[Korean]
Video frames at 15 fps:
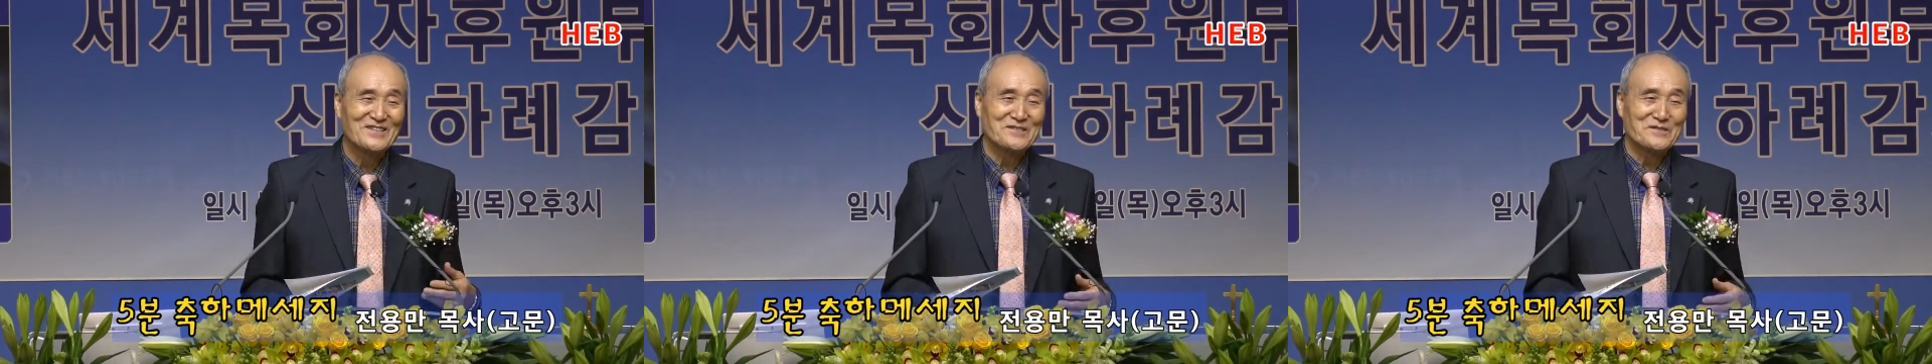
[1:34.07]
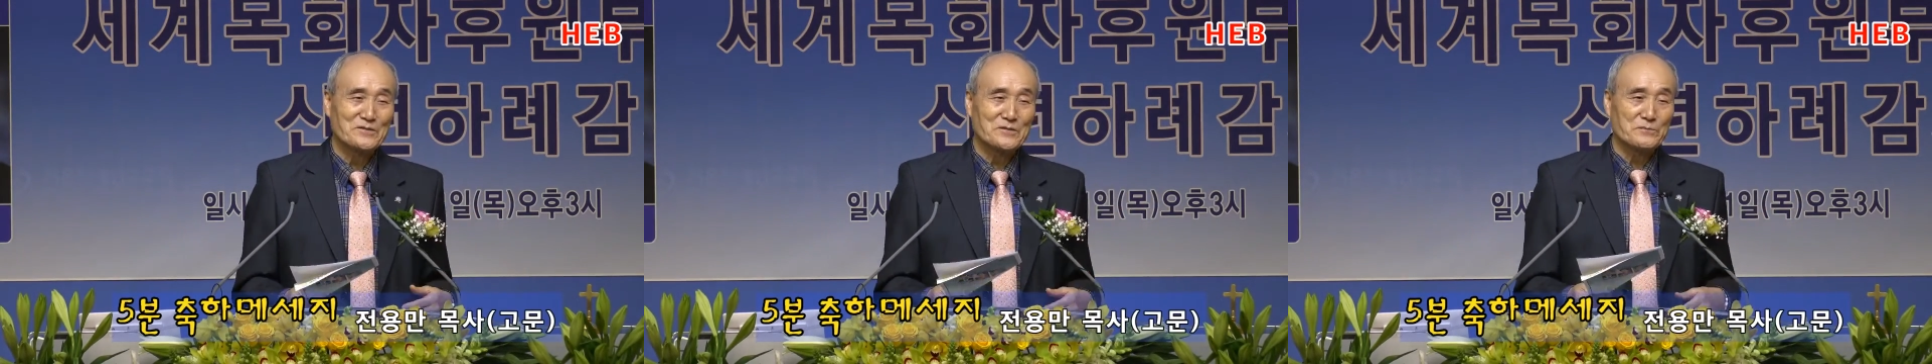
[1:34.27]

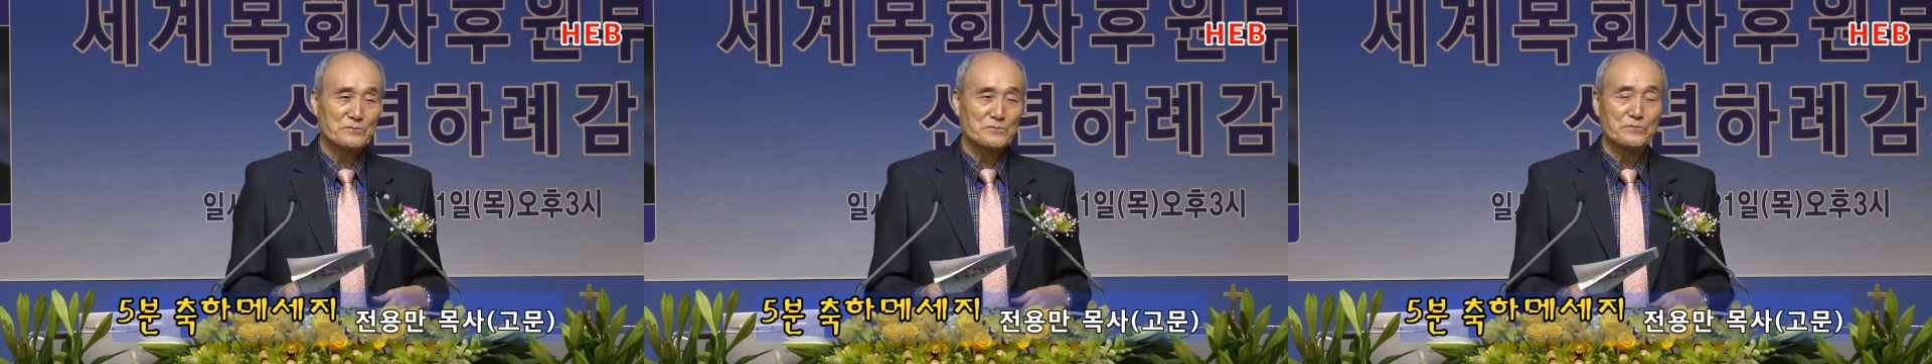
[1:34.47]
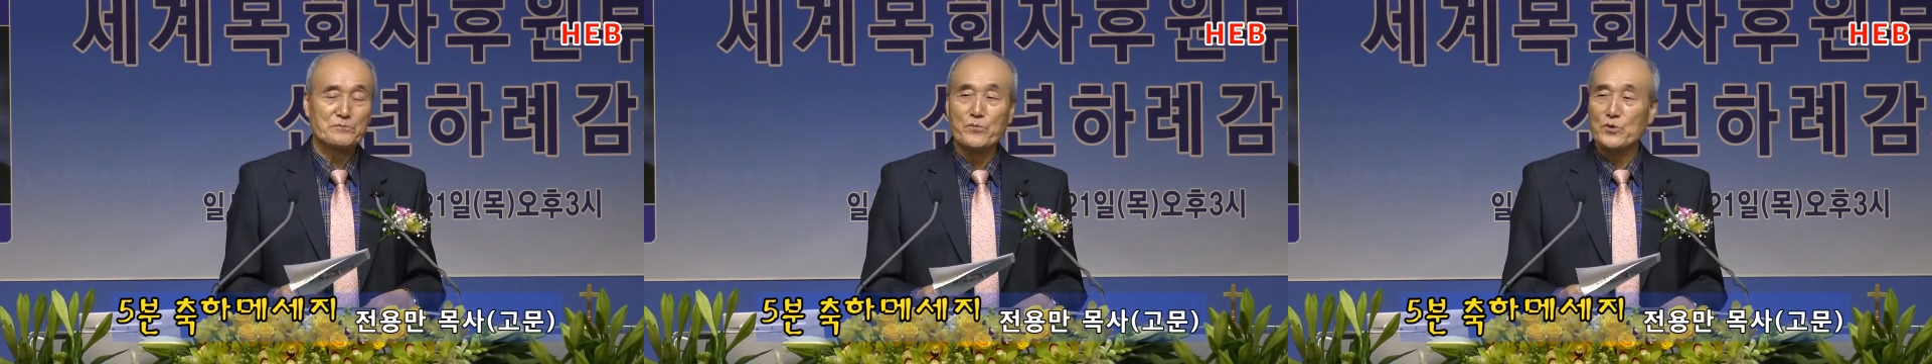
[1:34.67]
그래서
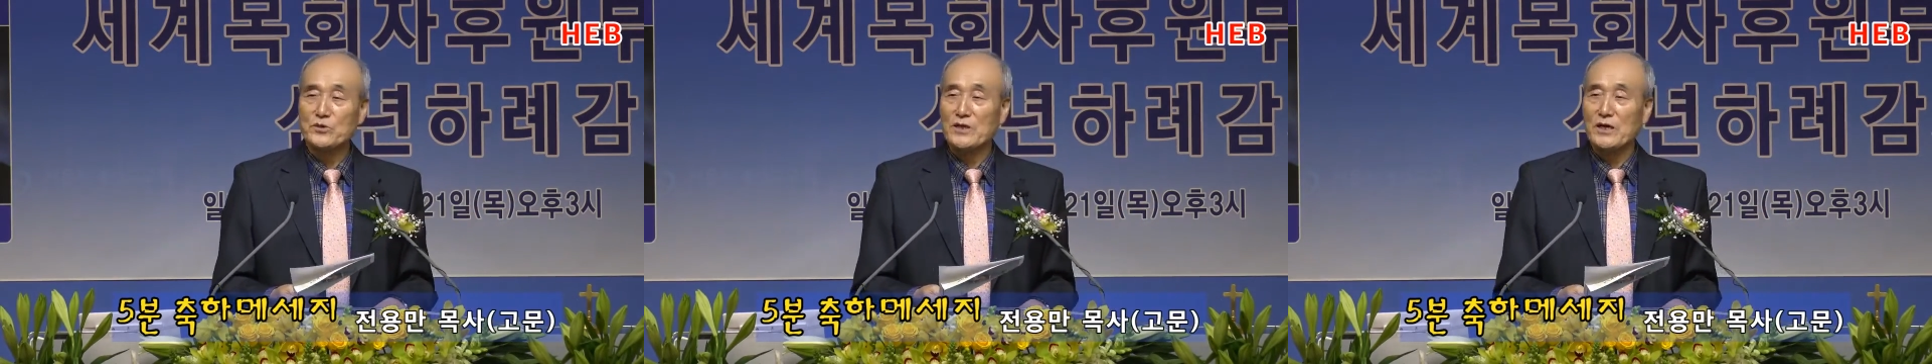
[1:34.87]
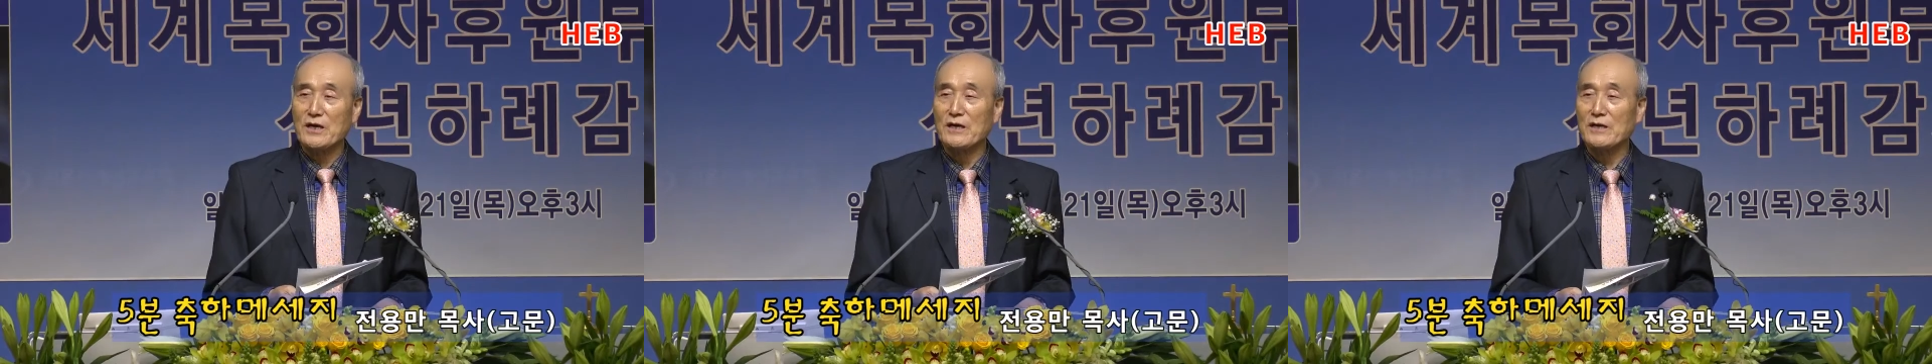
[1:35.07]

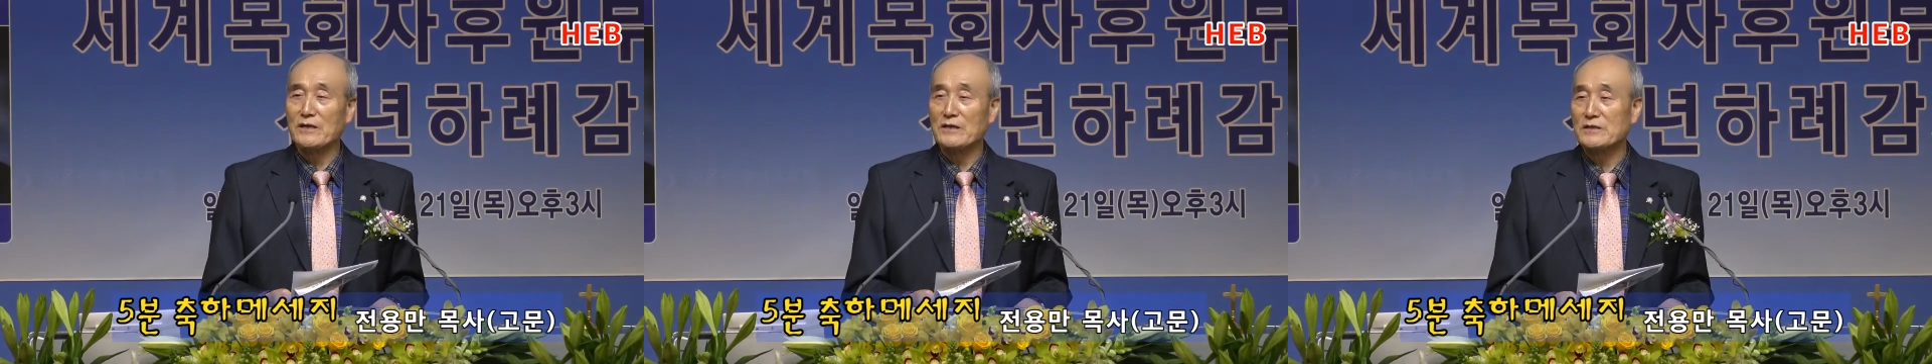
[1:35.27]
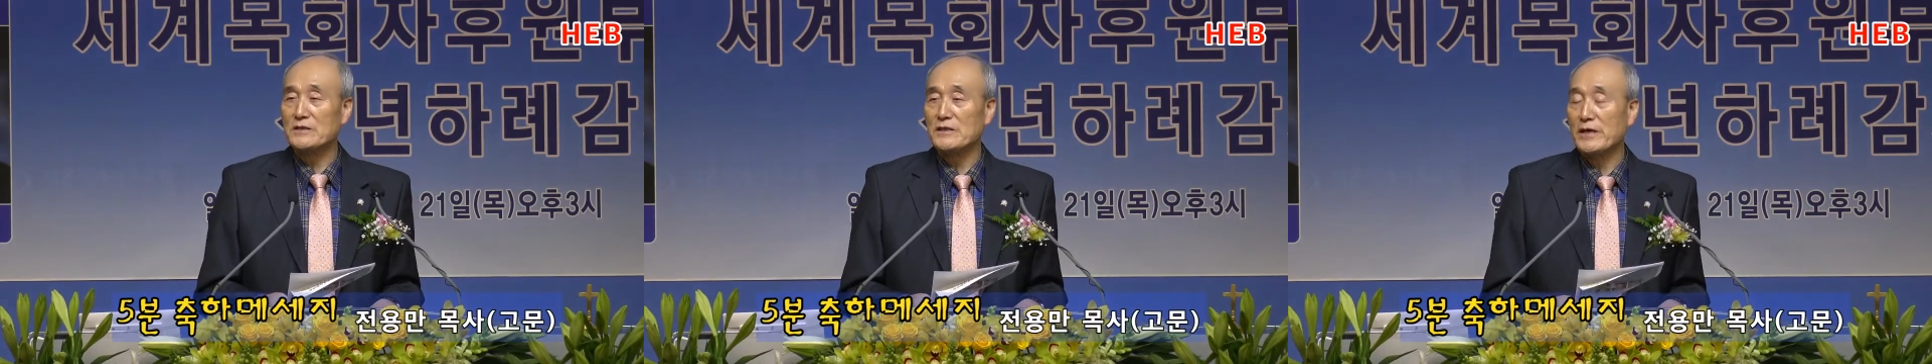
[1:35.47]
복사에